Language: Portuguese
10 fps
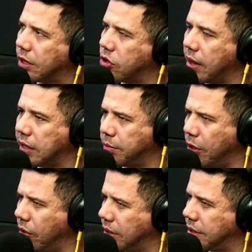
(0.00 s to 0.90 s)
de 10
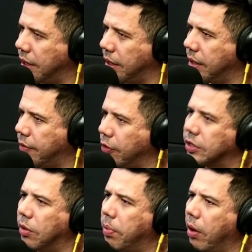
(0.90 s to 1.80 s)
milhões dele, que foi em
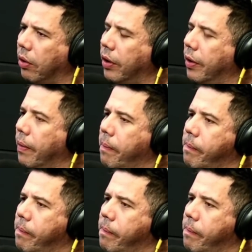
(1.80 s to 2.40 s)
São Paulo ou não?